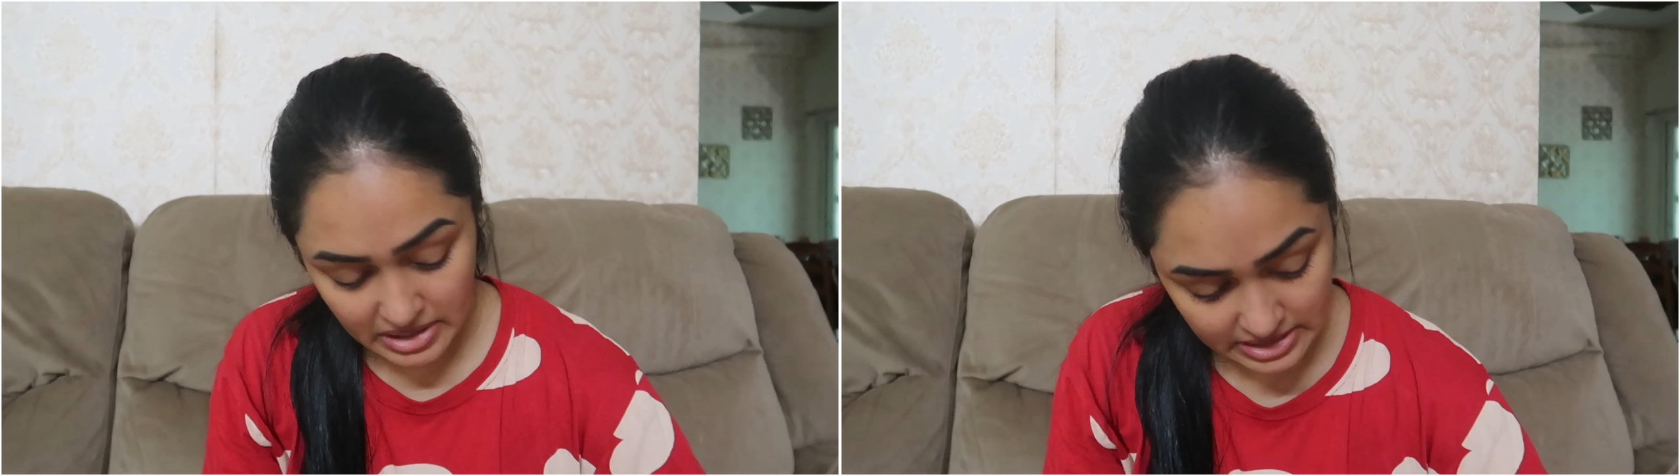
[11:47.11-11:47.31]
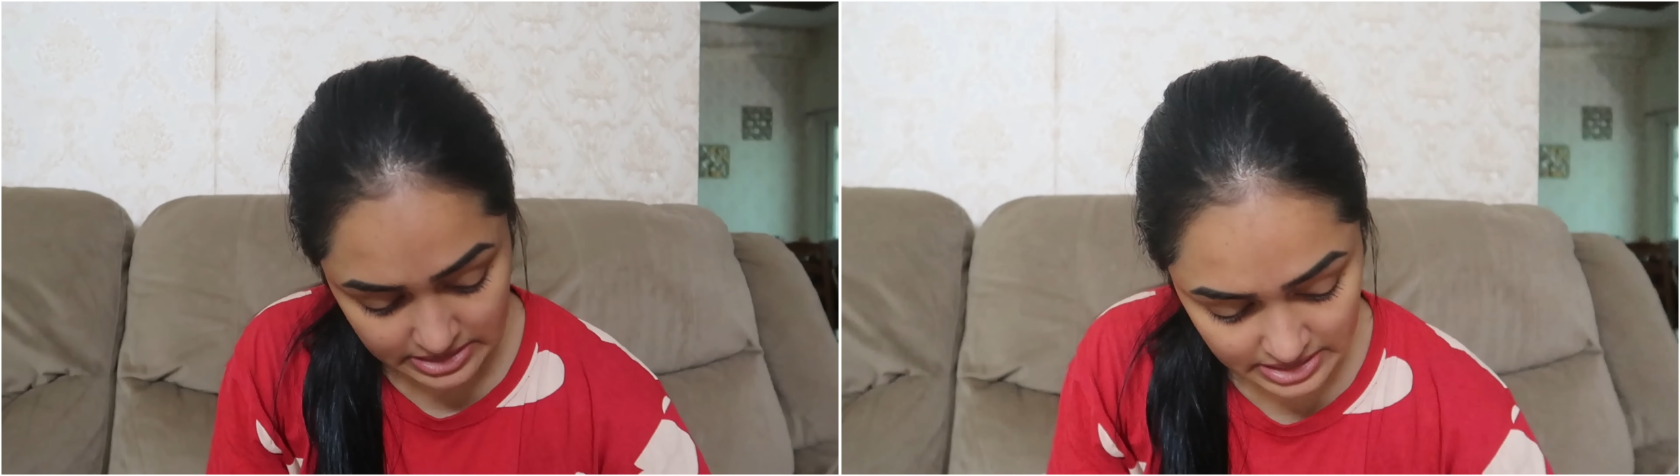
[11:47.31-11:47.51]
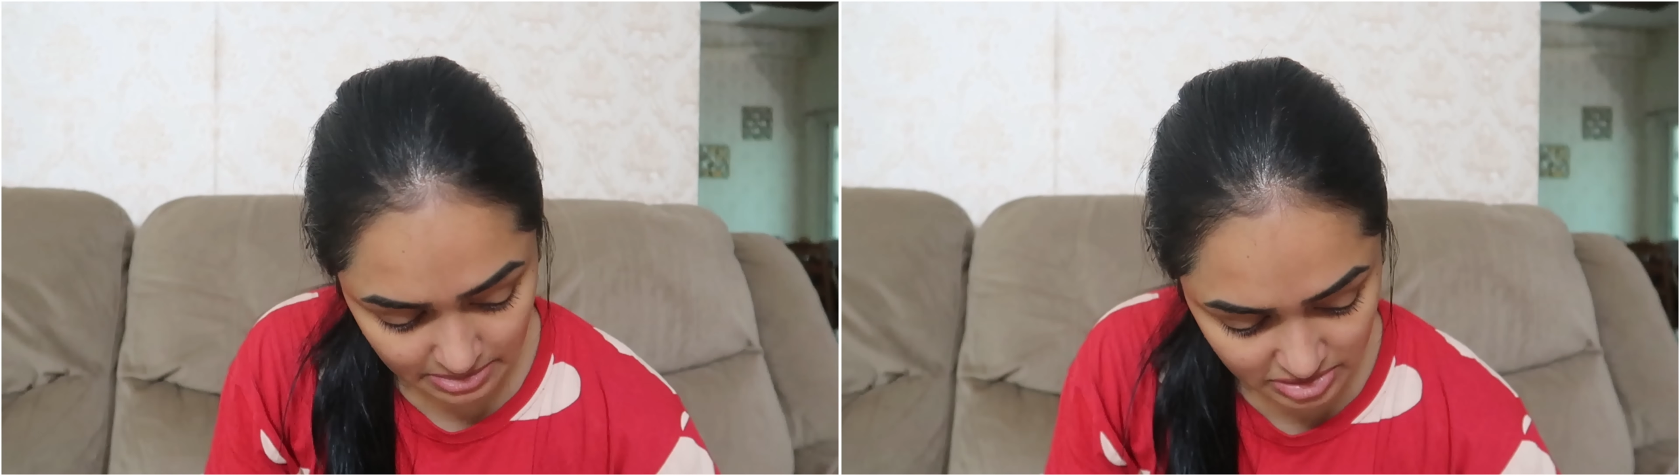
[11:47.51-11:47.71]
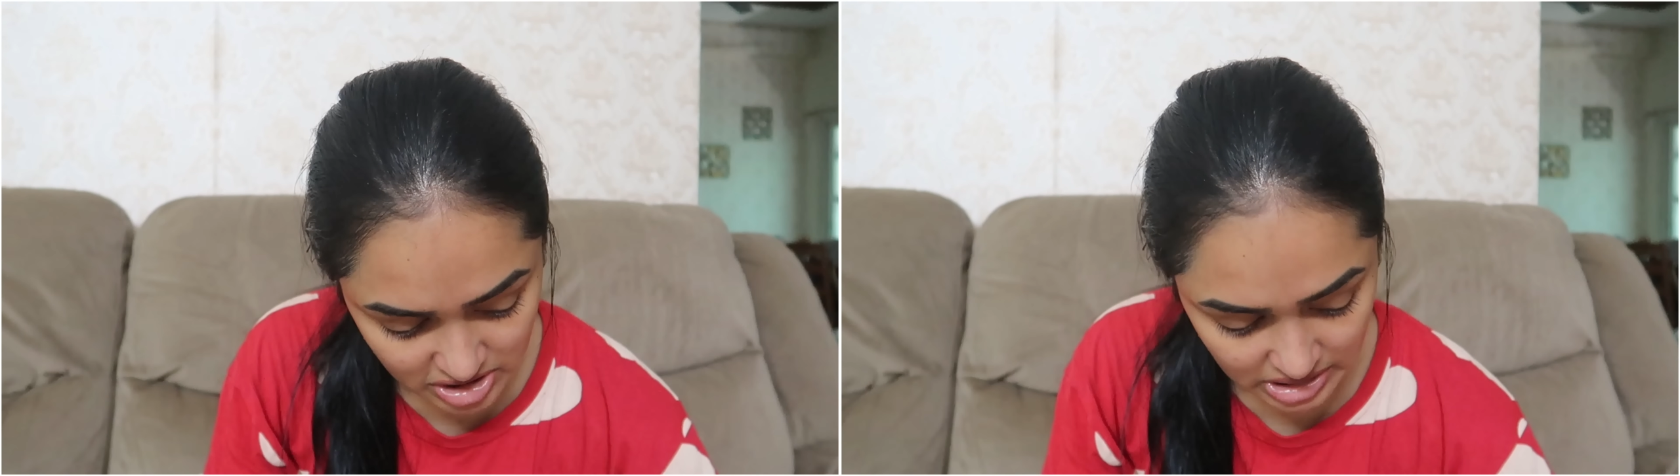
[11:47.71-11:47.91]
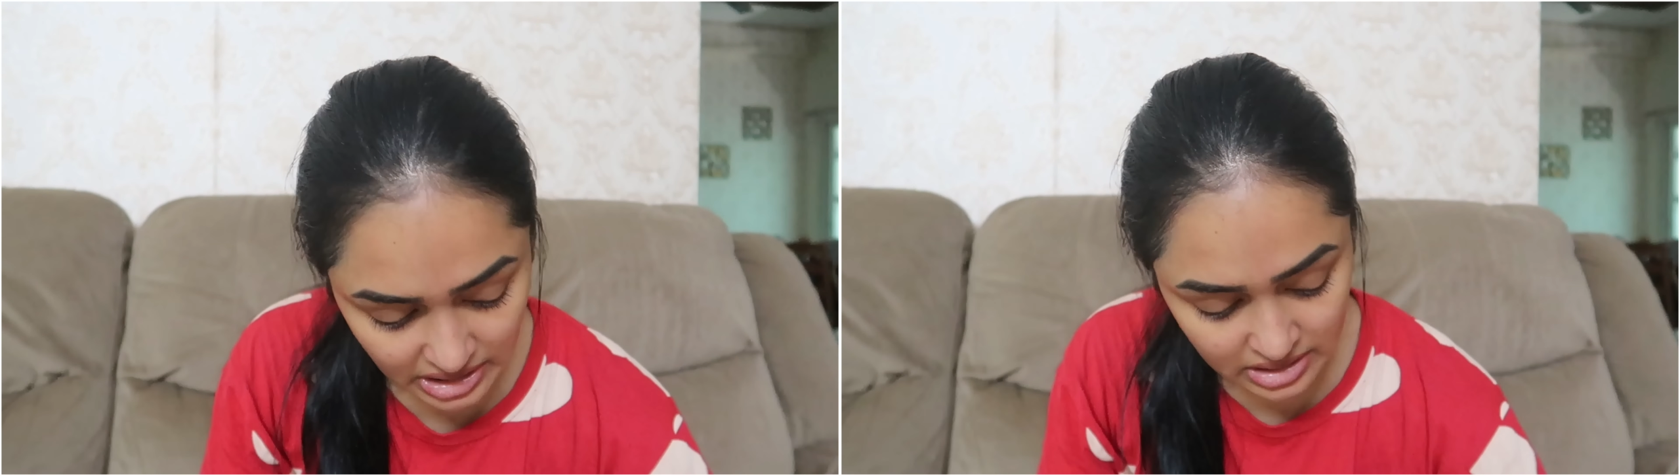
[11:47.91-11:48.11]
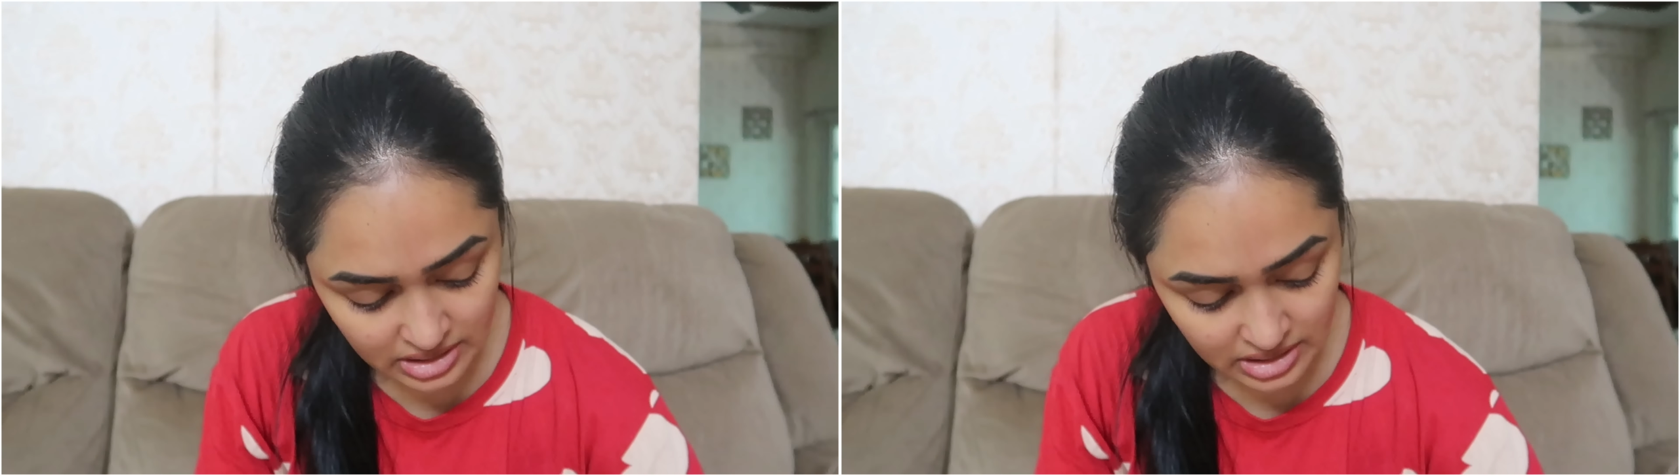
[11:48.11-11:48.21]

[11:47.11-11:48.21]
ప్రైజీ అనిపించాయి